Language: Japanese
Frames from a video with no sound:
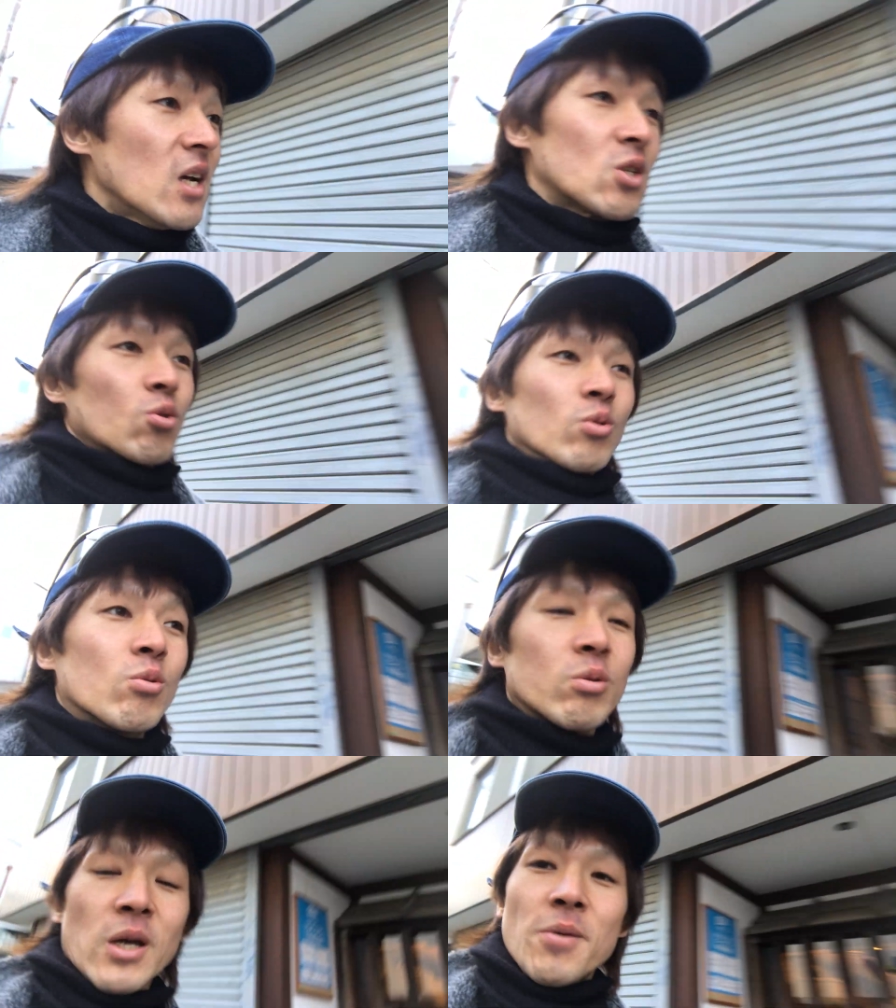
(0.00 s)
そういう
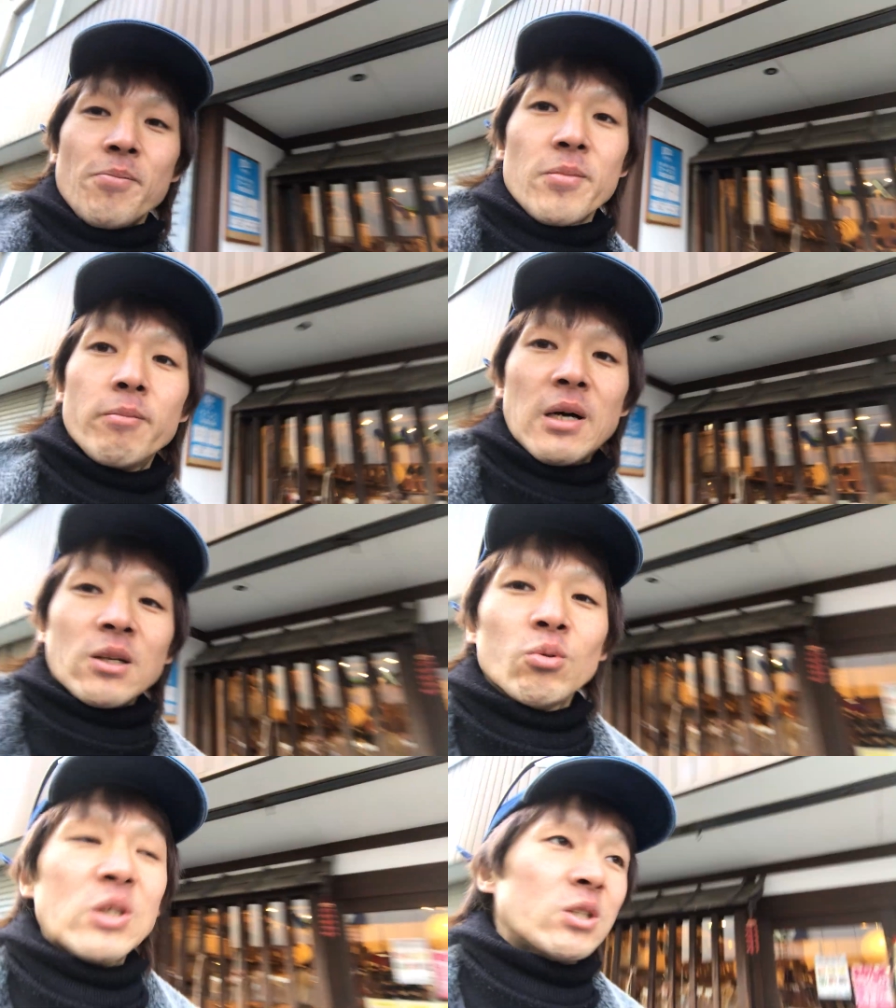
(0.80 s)
ことやまた
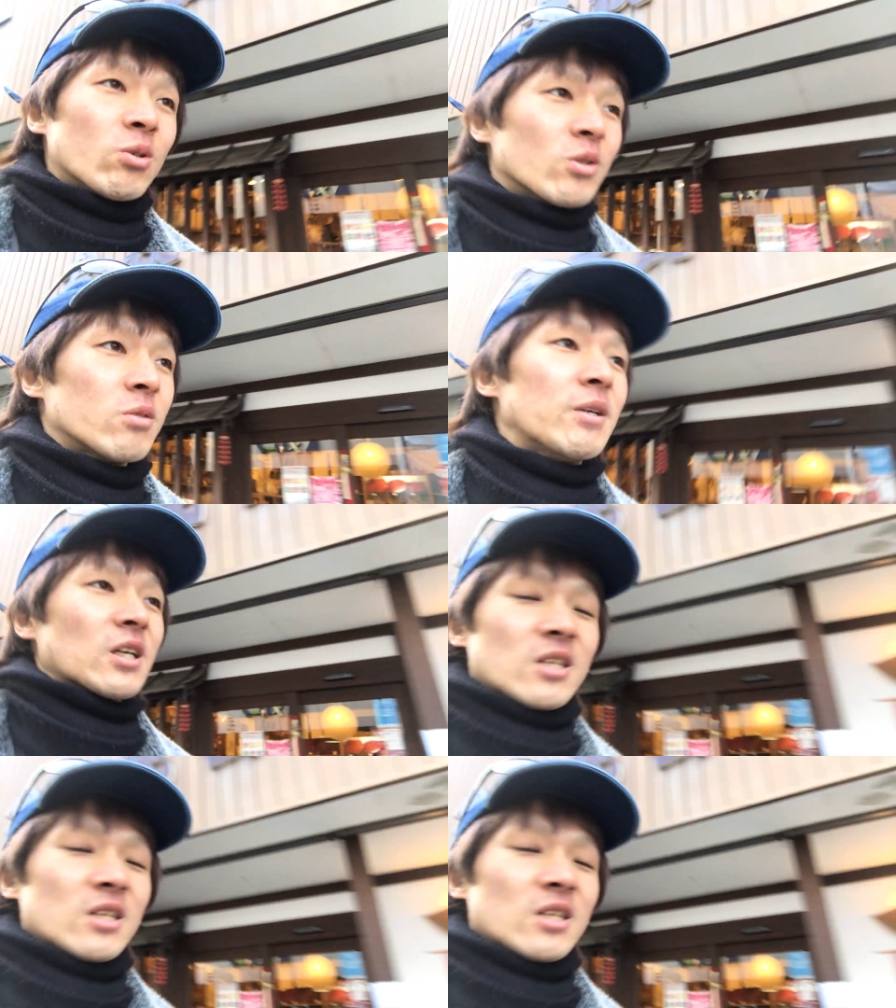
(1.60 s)
同じすみません